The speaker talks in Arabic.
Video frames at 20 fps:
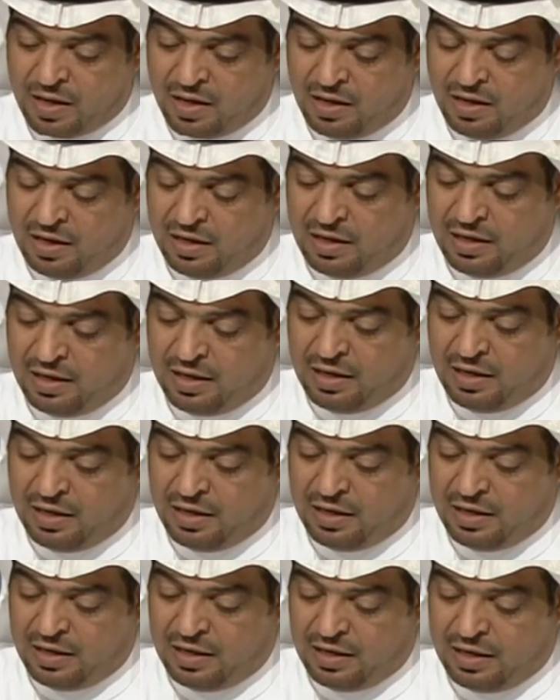
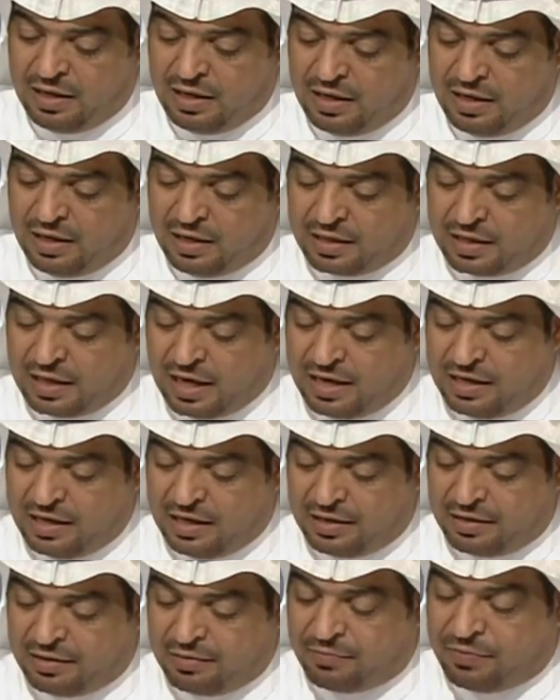آه،
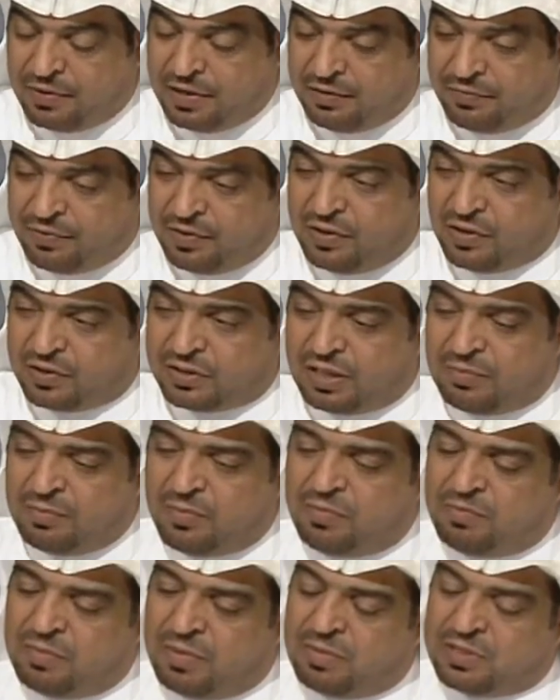كان في في نقطة
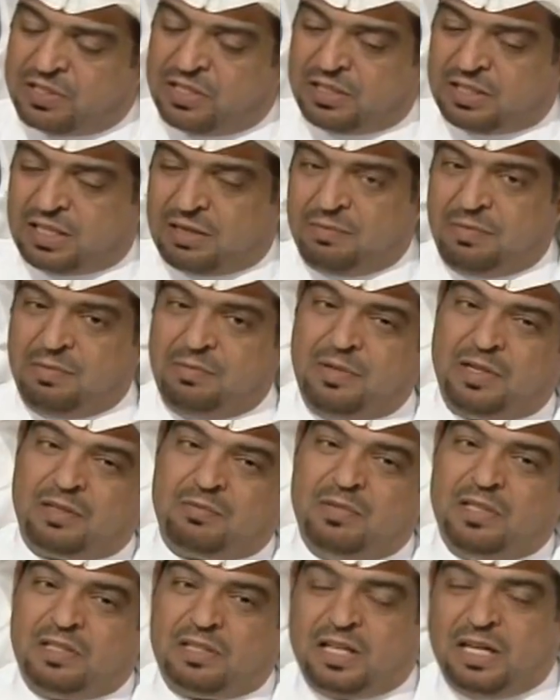مهمة بسيطة
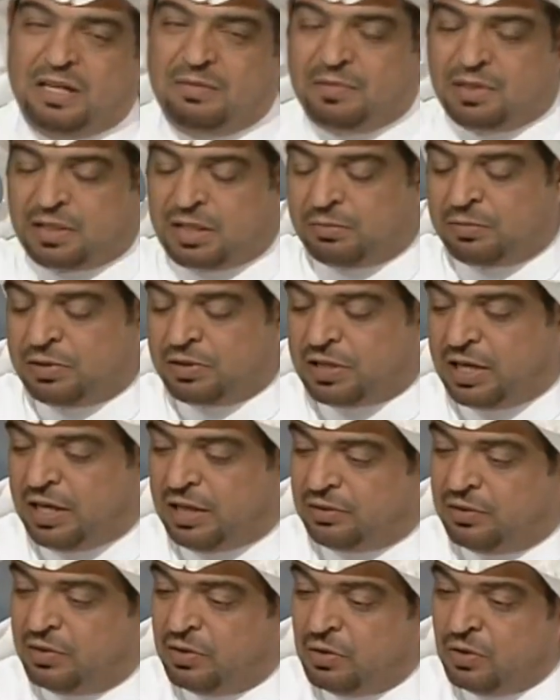بحكم نتكلم عن كابتن
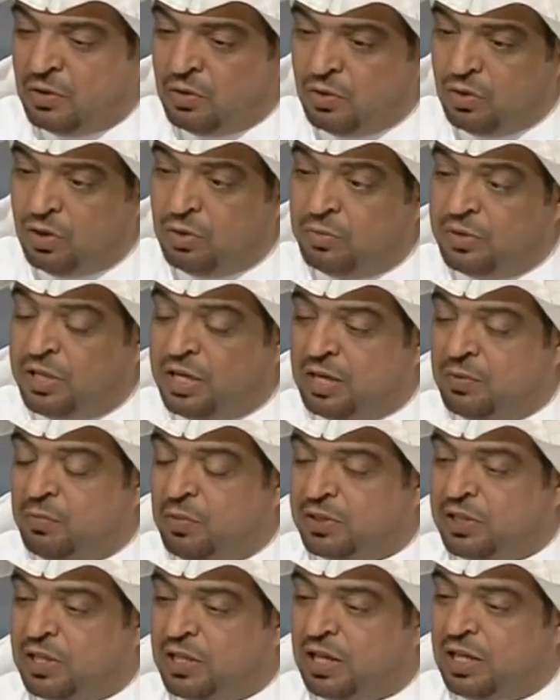سعد هو مدرب
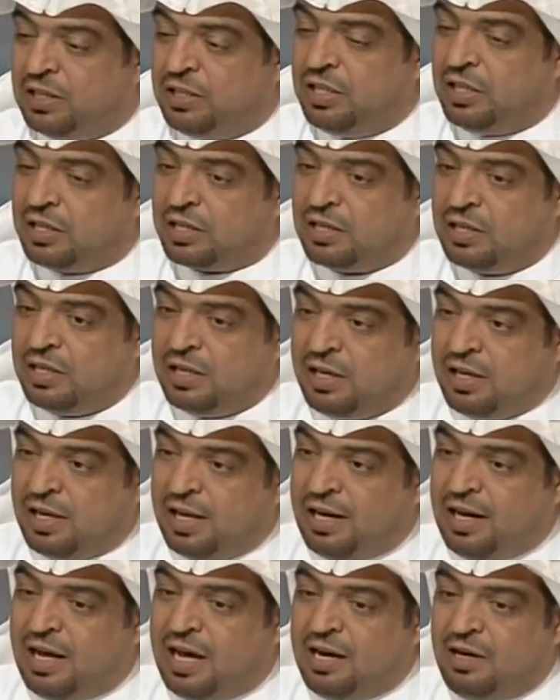وطني قدير
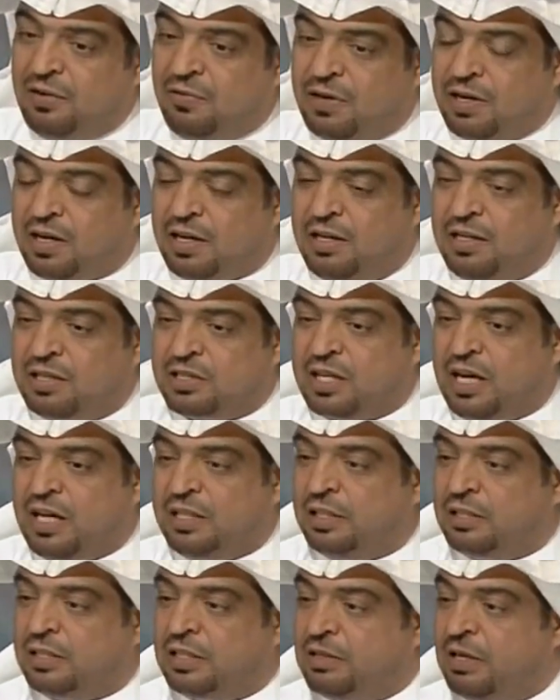الآن الفرق اللي
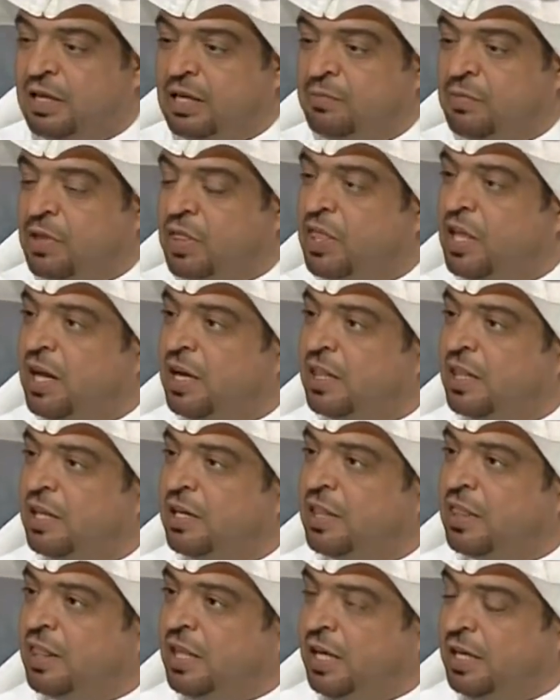صعدت سواء من الثالثة
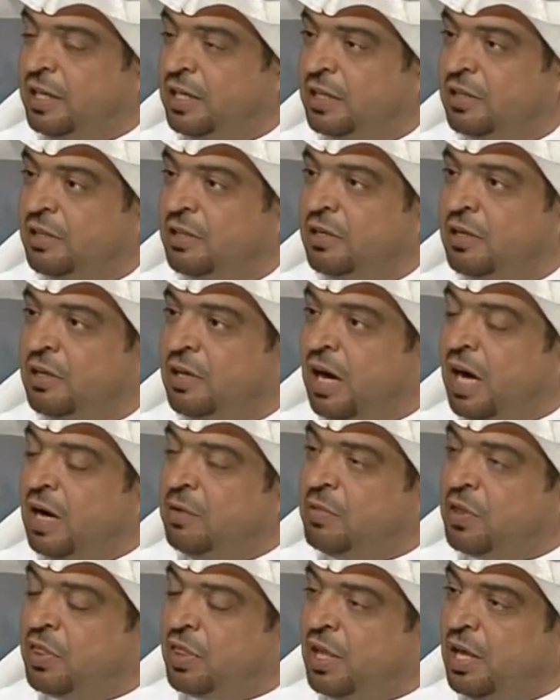للثانية أو
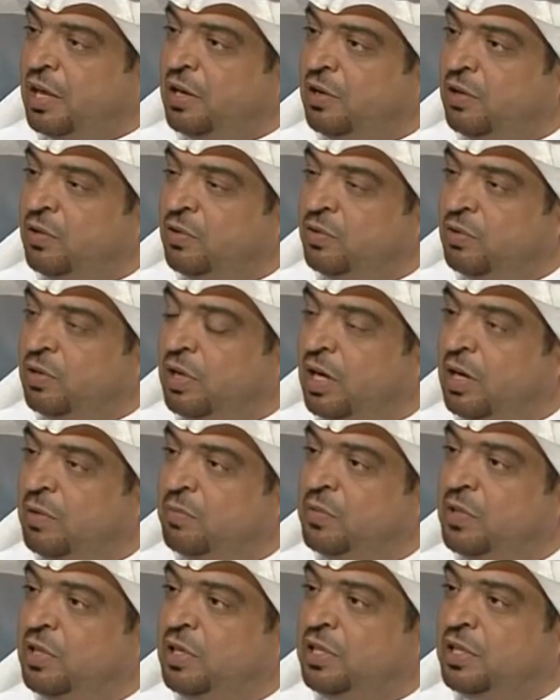من الثانية للأولى أو
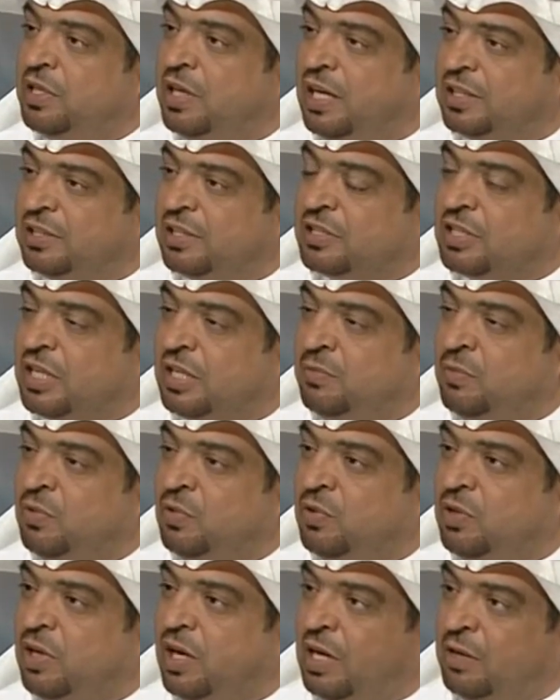من اللي حتصعد من
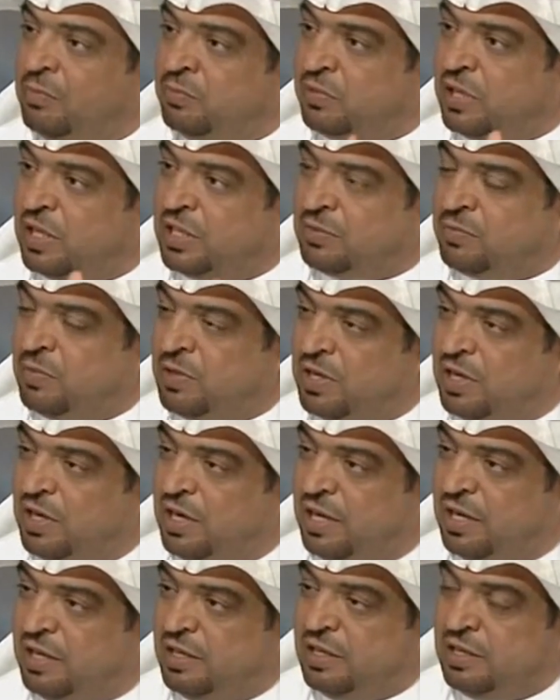الأولى للممتاز بإذن
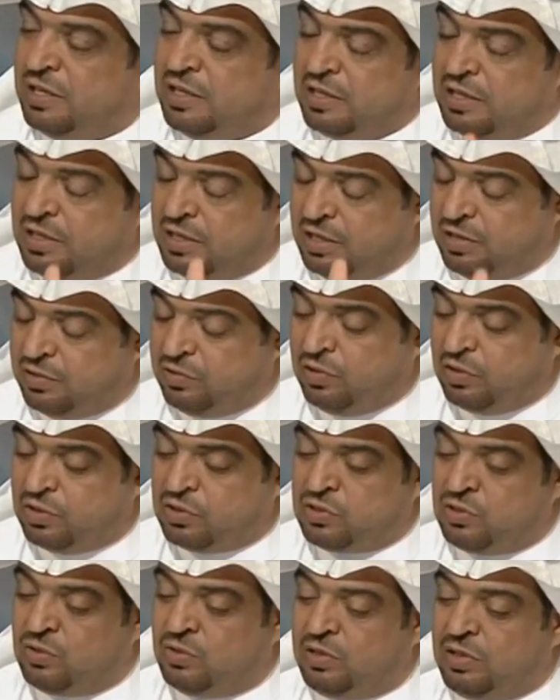الله الدوري
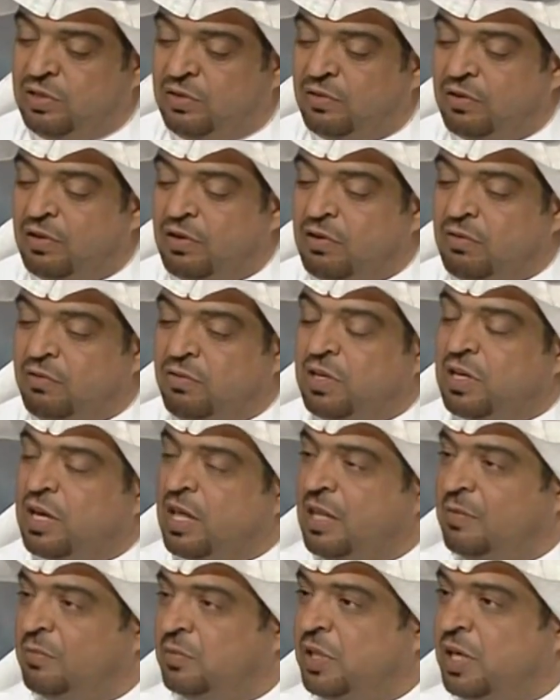السعودي في
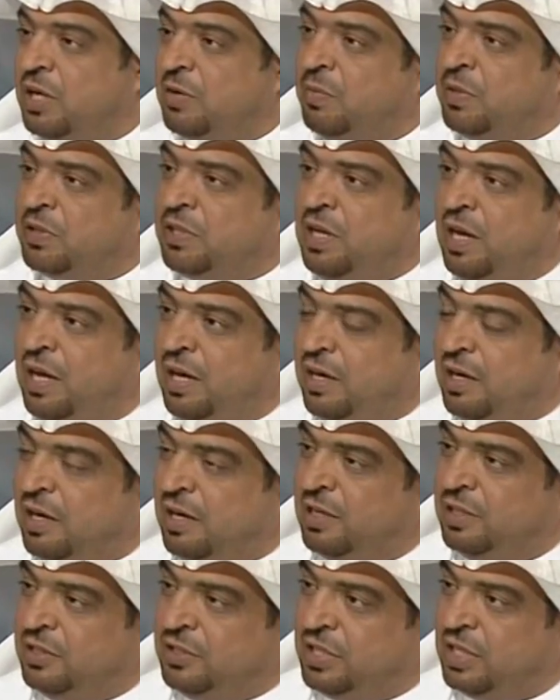كذا مدرب وطني حقق
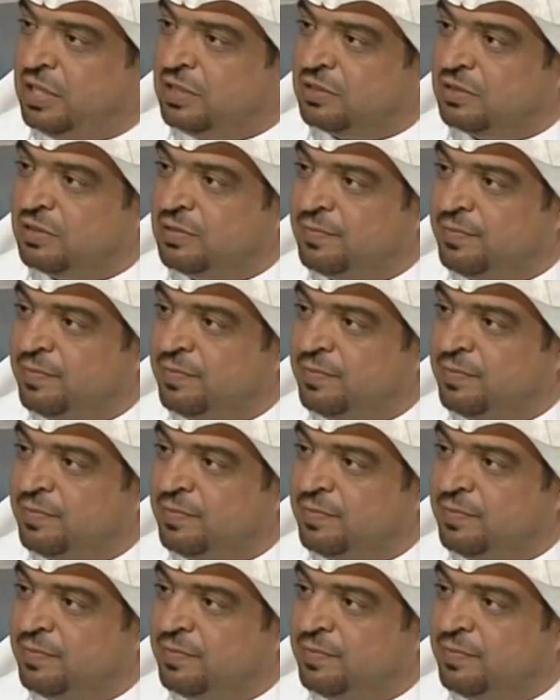الإنجاز